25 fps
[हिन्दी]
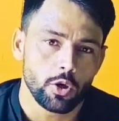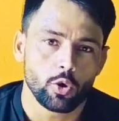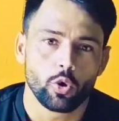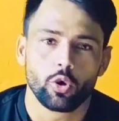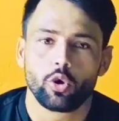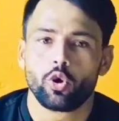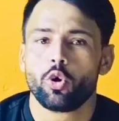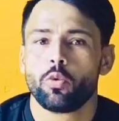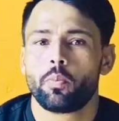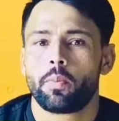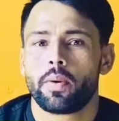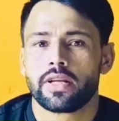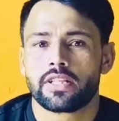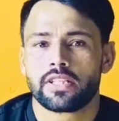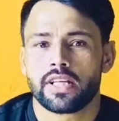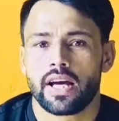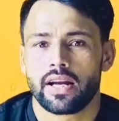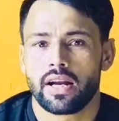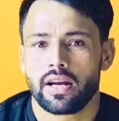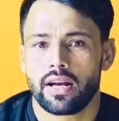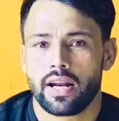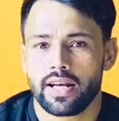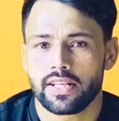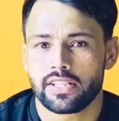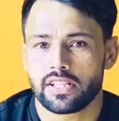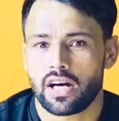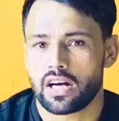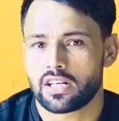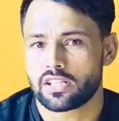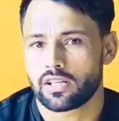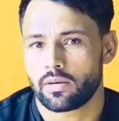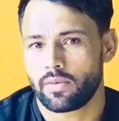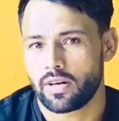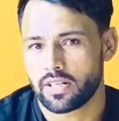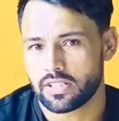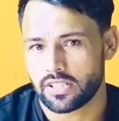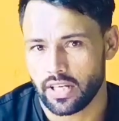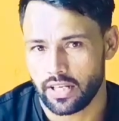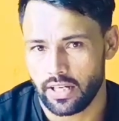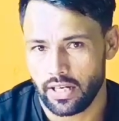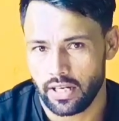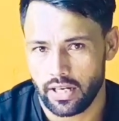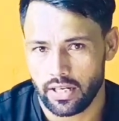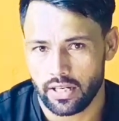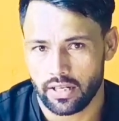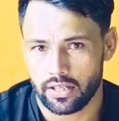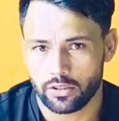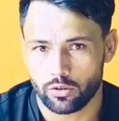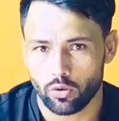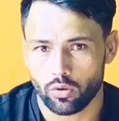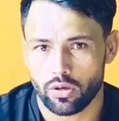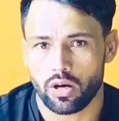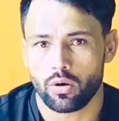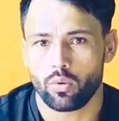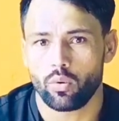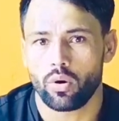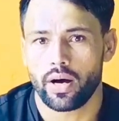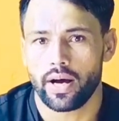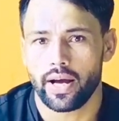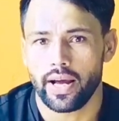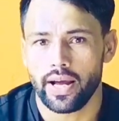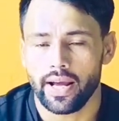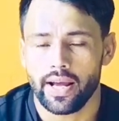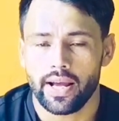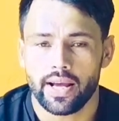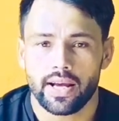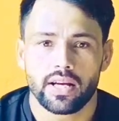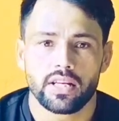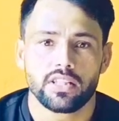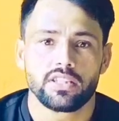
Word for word: यूट्यूब पर चैनल है जाट समाज से ही जुड़ा हुआ है